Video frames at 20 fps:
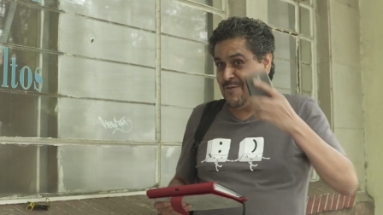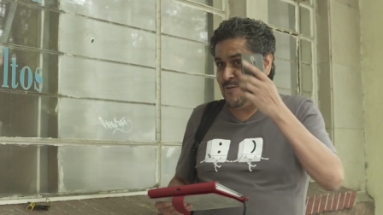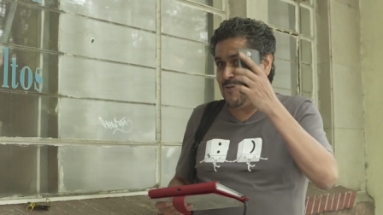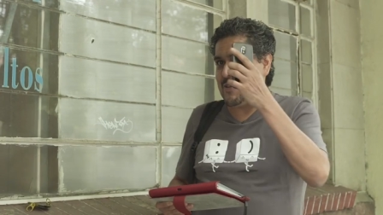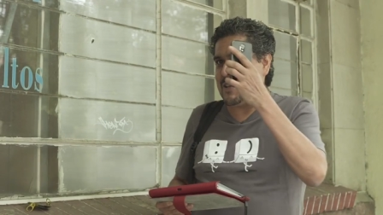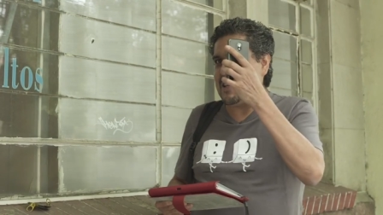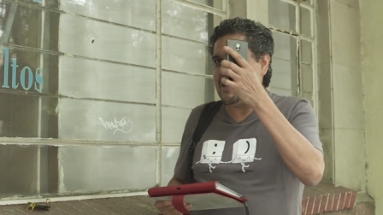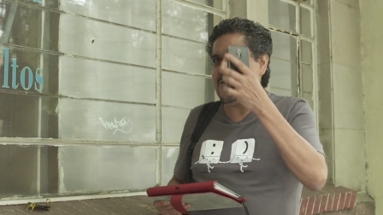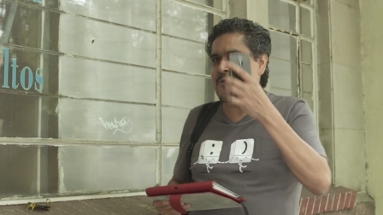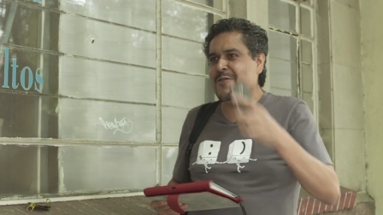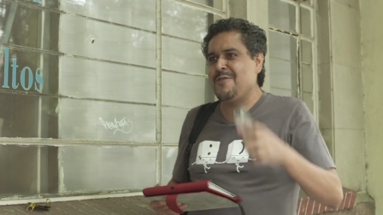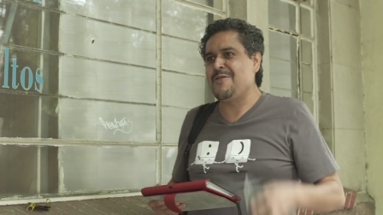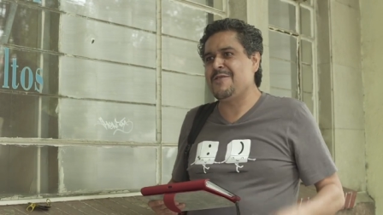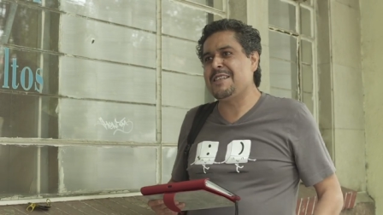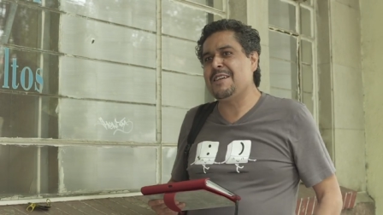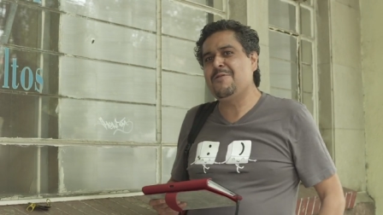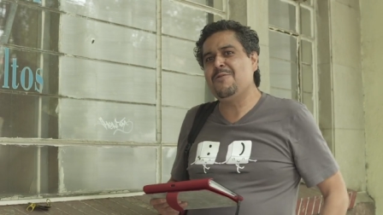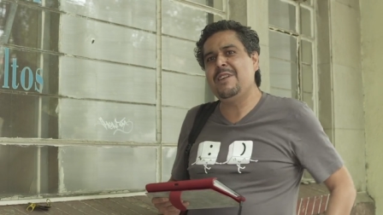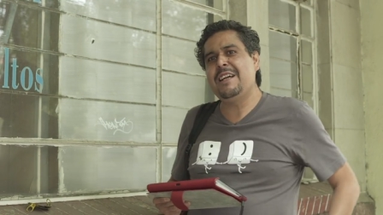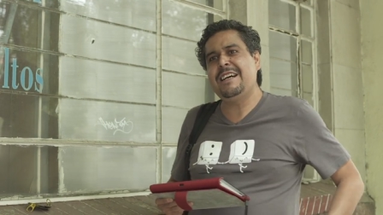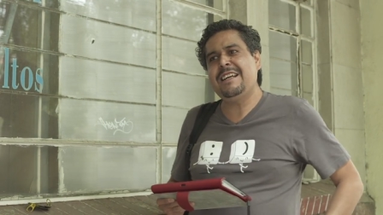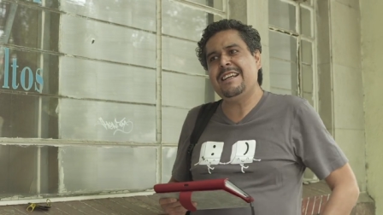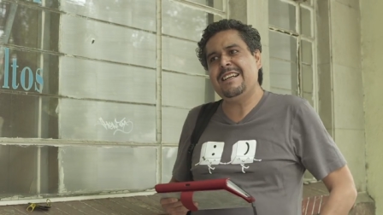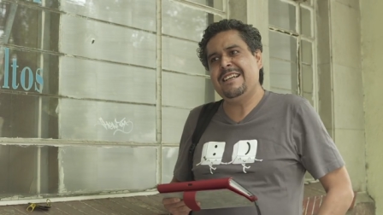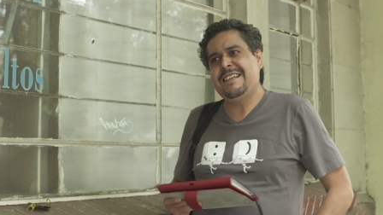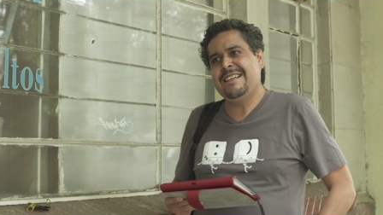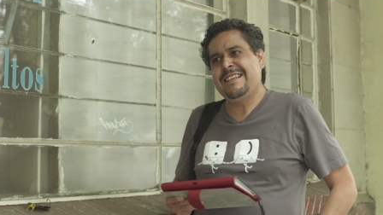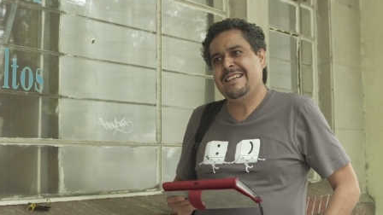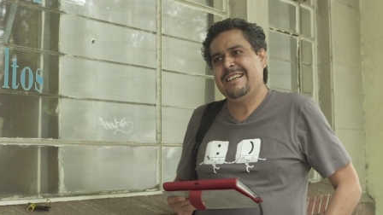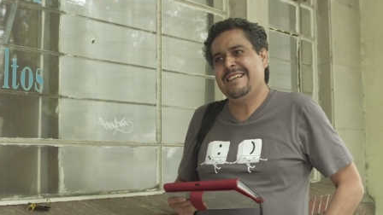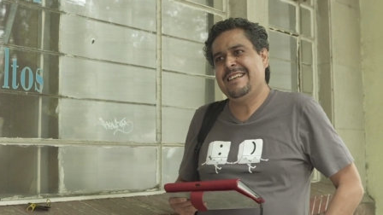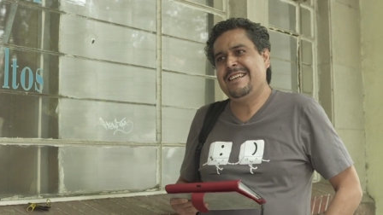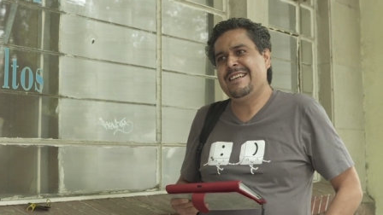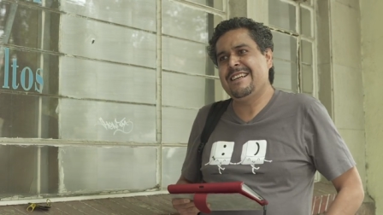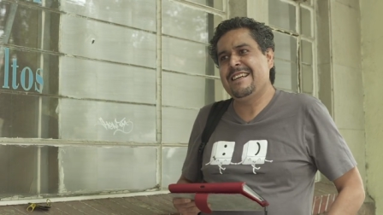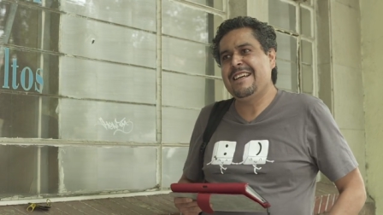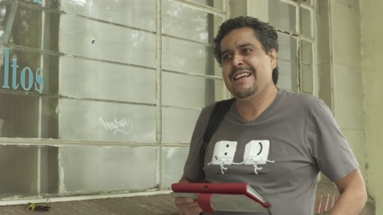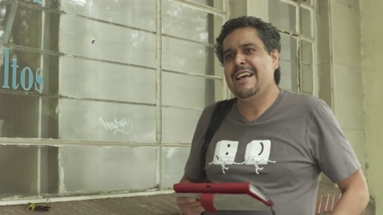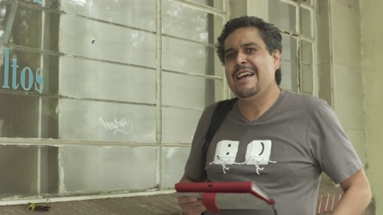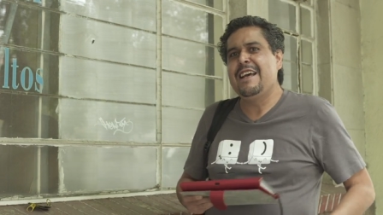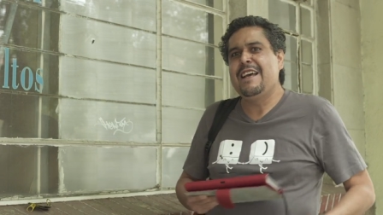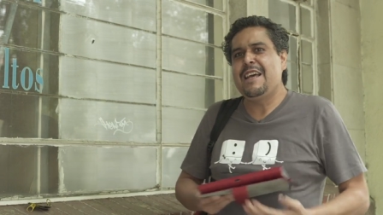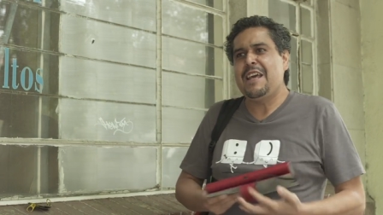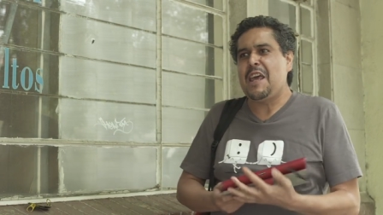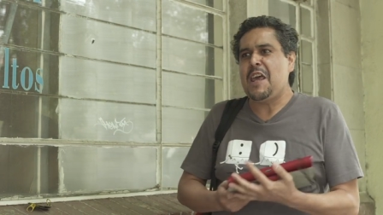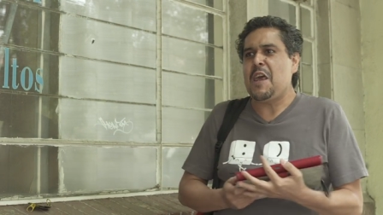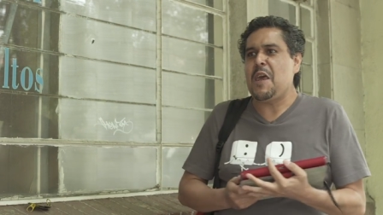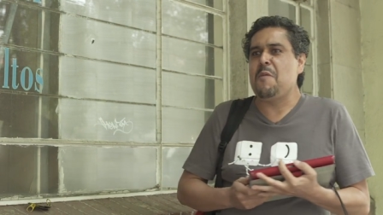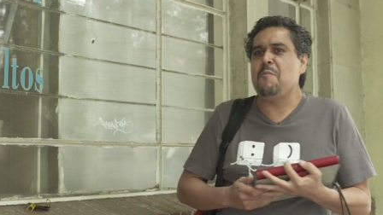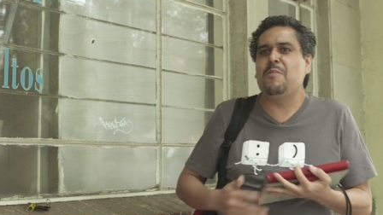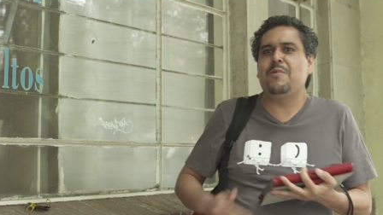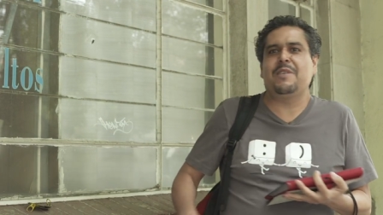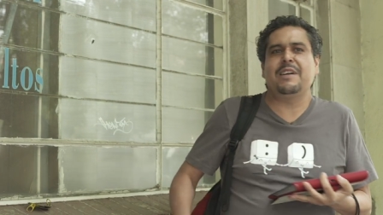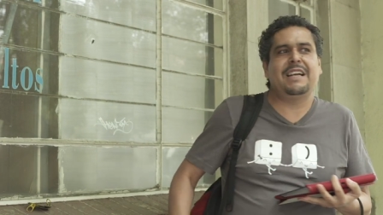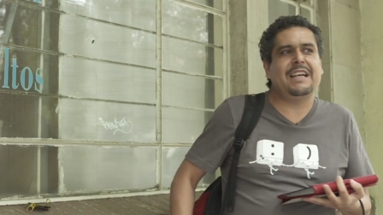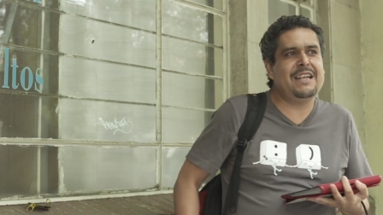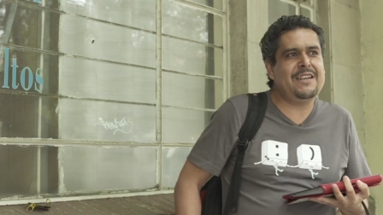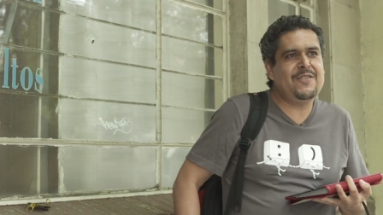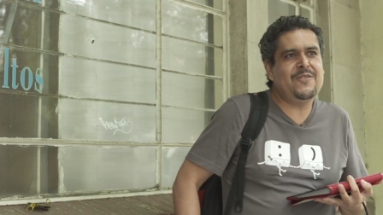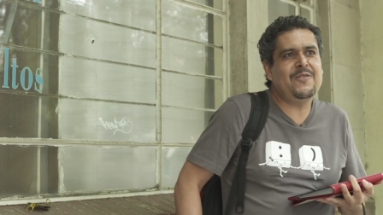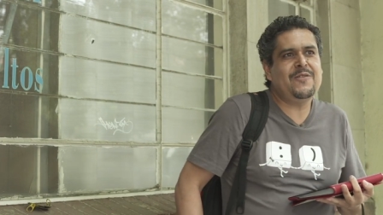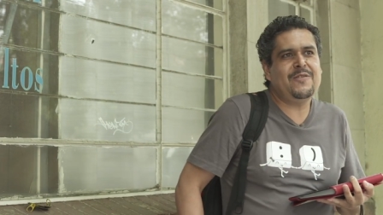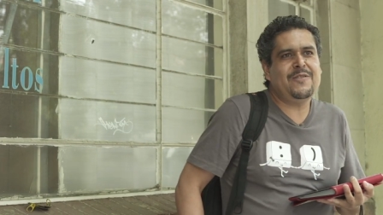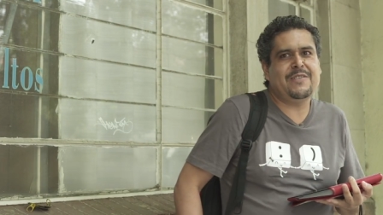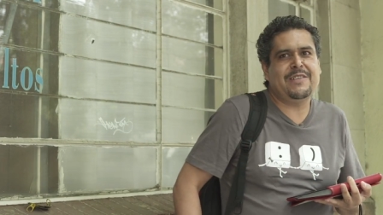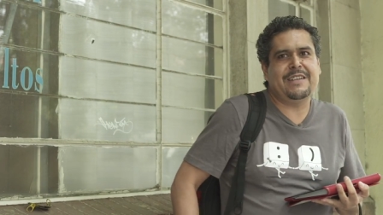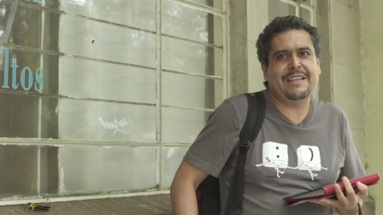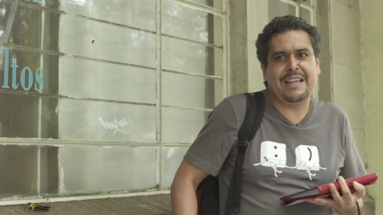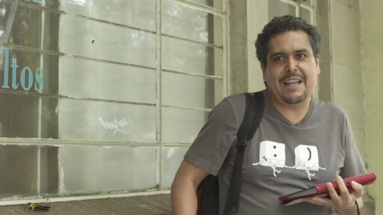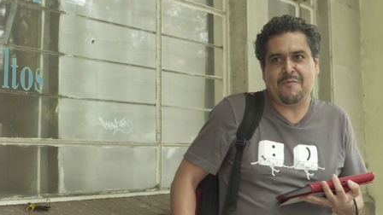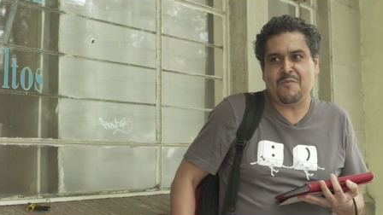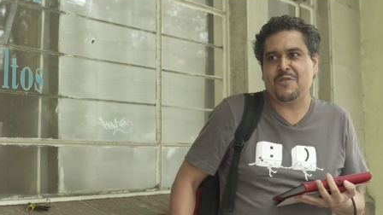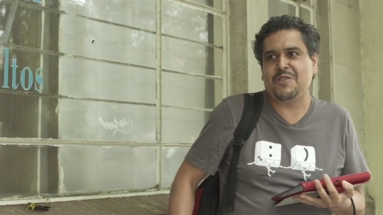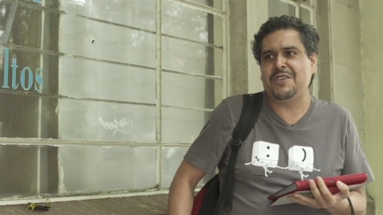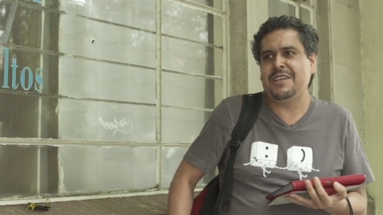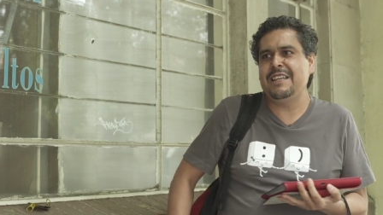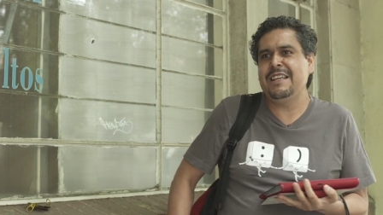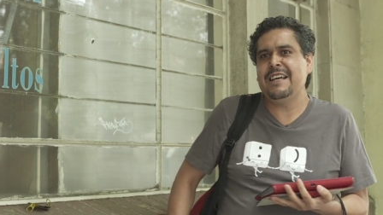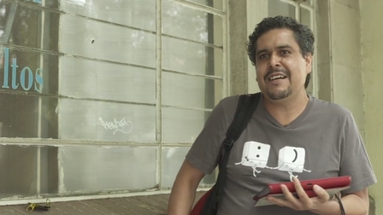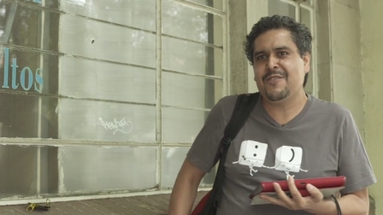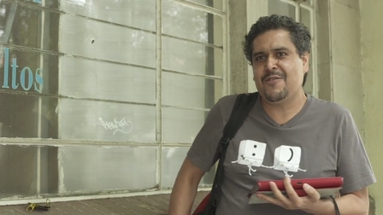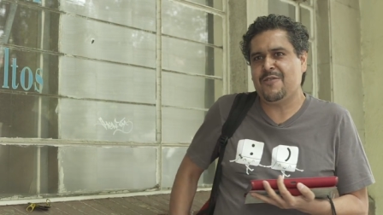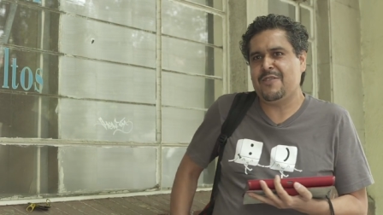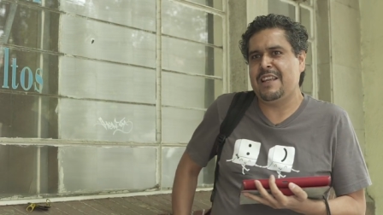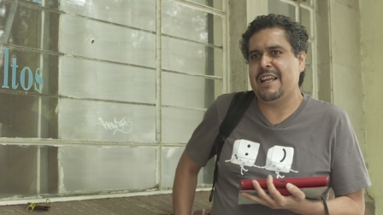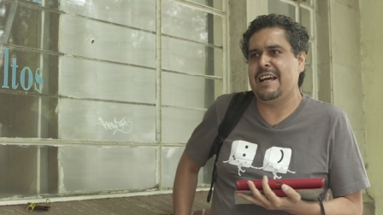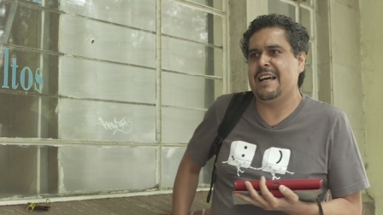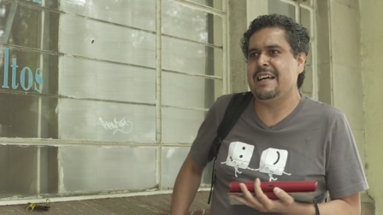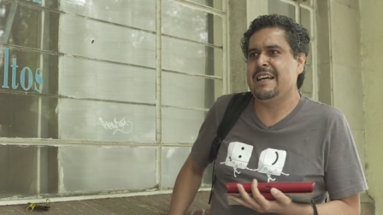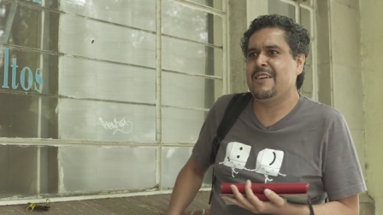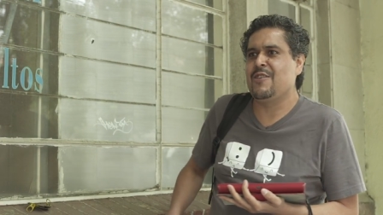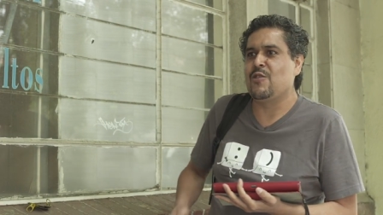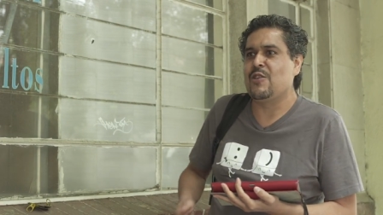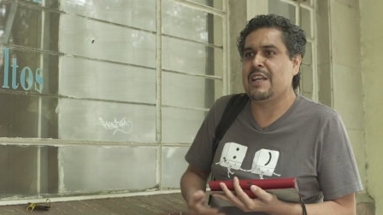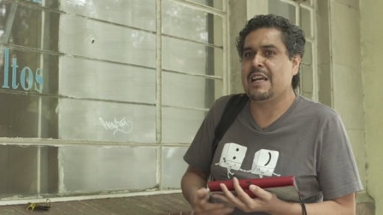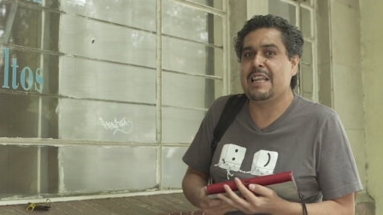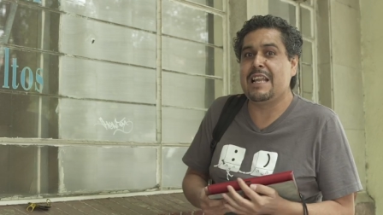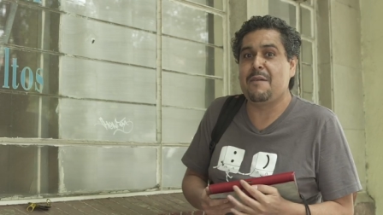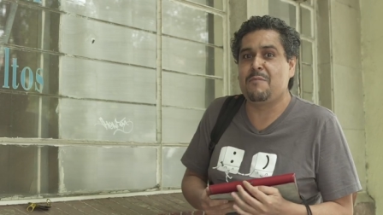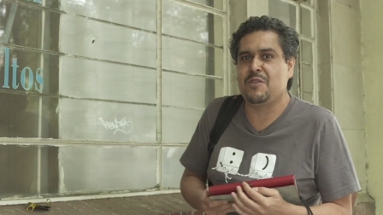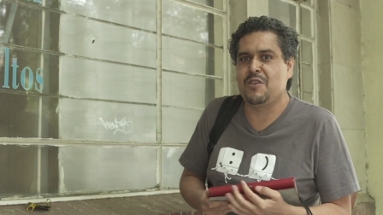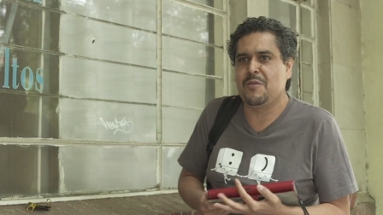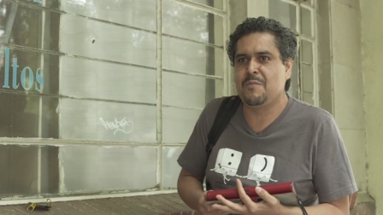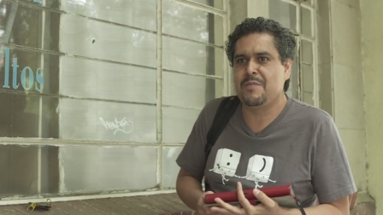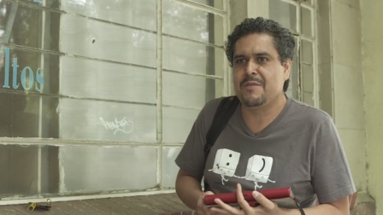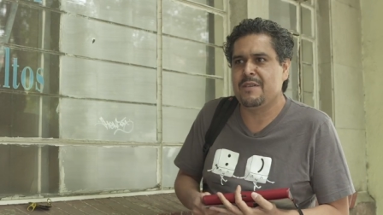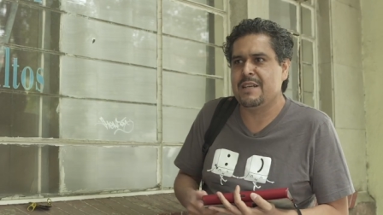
un teléfono celular y por qué no la mochila con la, con la laptop.